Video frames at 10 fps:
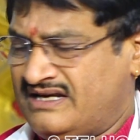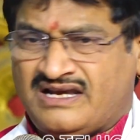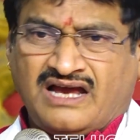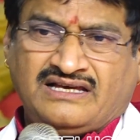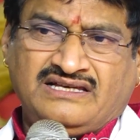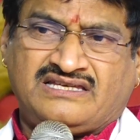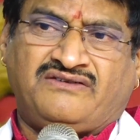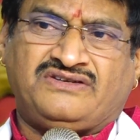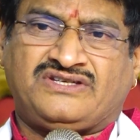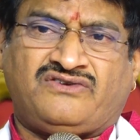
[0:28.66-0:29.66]
నాకు ఈ
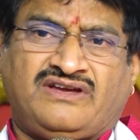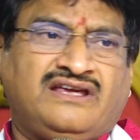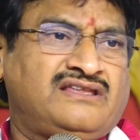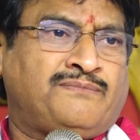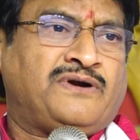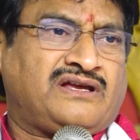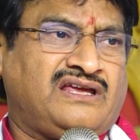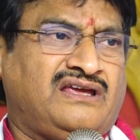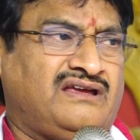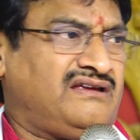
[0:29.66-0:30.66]
సంవత్సరం
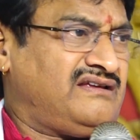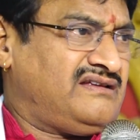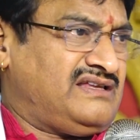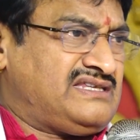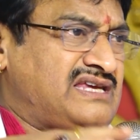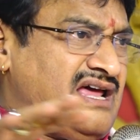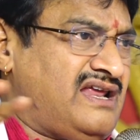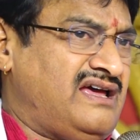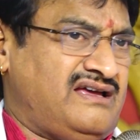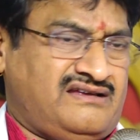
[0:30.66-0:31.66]
అయ్యేటప్పటికీ
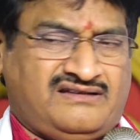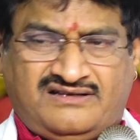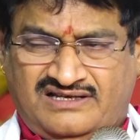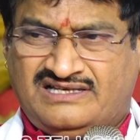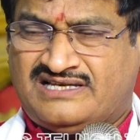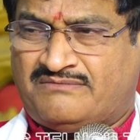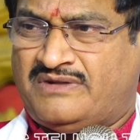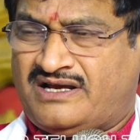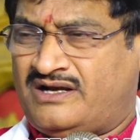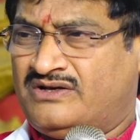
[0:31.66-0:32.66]
చాలా ఈ
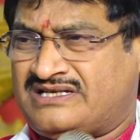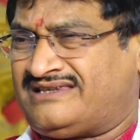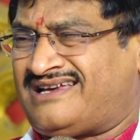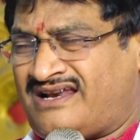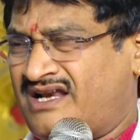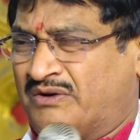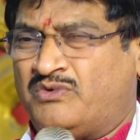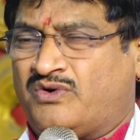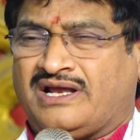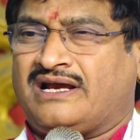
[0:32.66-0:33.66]
సన్మానాలు సత్కారాలు
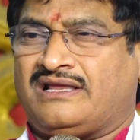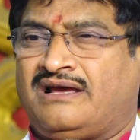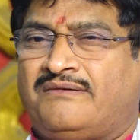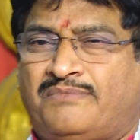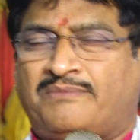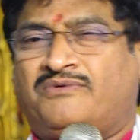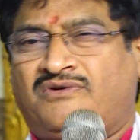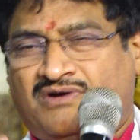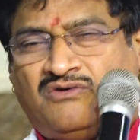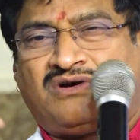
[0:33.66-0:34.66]
ఏవో ఉంటాయి కదా పాపం
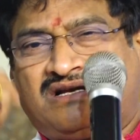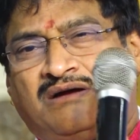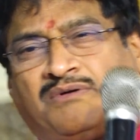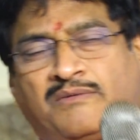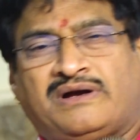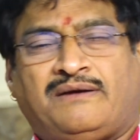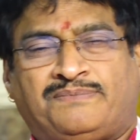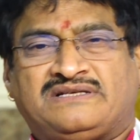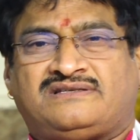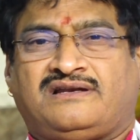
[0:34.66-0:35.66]
ఒక్కొక్కరికి ఒక్కొక్క
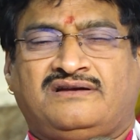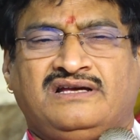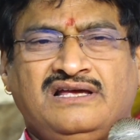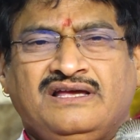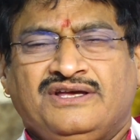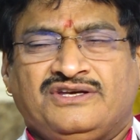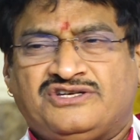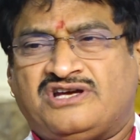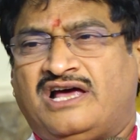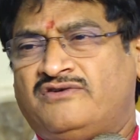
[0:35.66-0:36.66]
కప్పేస్తారు ఈ
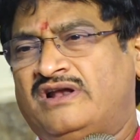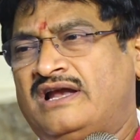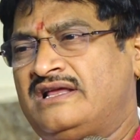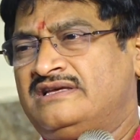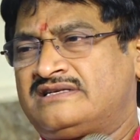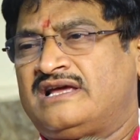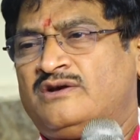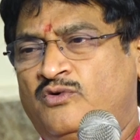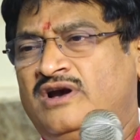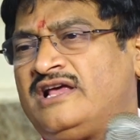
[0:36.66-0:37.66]
శాలువాలన్నీ
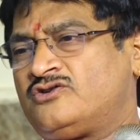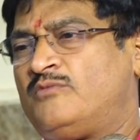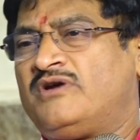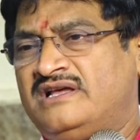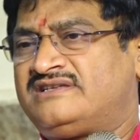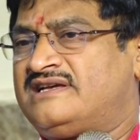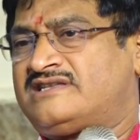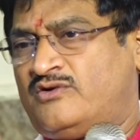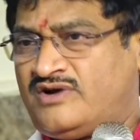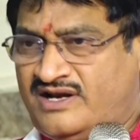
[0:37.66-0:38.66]
తీసుకెళ్ళి ఓల్డేజ్ హోమ్లో
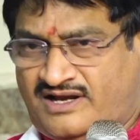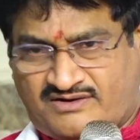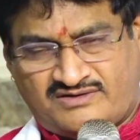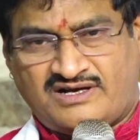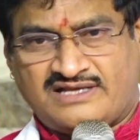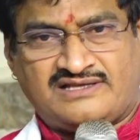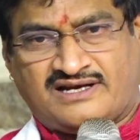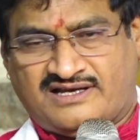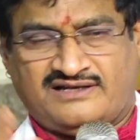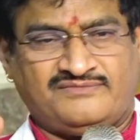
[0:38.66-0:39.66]
ఇచ్చేస్తూ ఉంటాను నేను
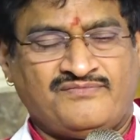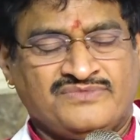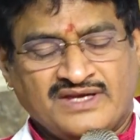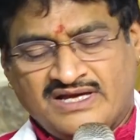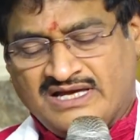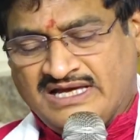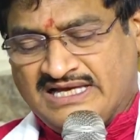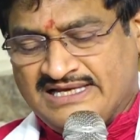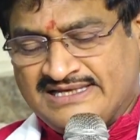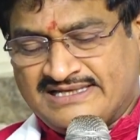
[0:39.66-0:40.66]
అందరికీ
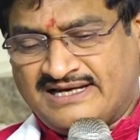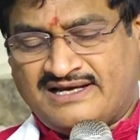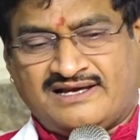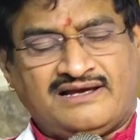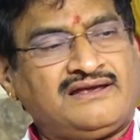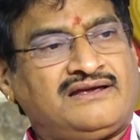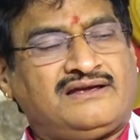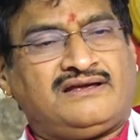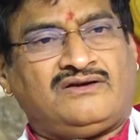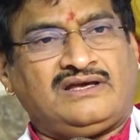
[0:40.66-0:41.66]
సరే
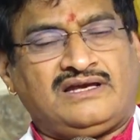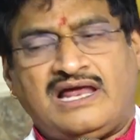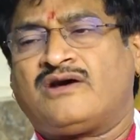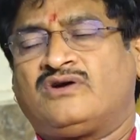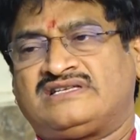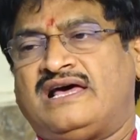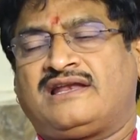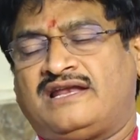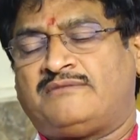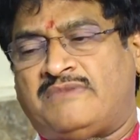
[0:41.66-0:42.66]
ఇలాగ
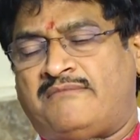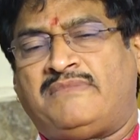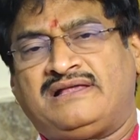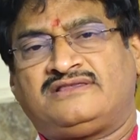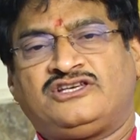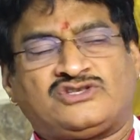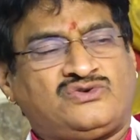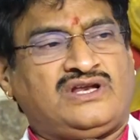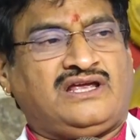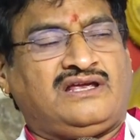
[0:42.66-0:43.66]
ఒకసారి నేను మా అమ్మాయిని
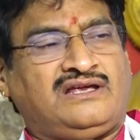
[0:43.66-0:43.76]
తీసుకుని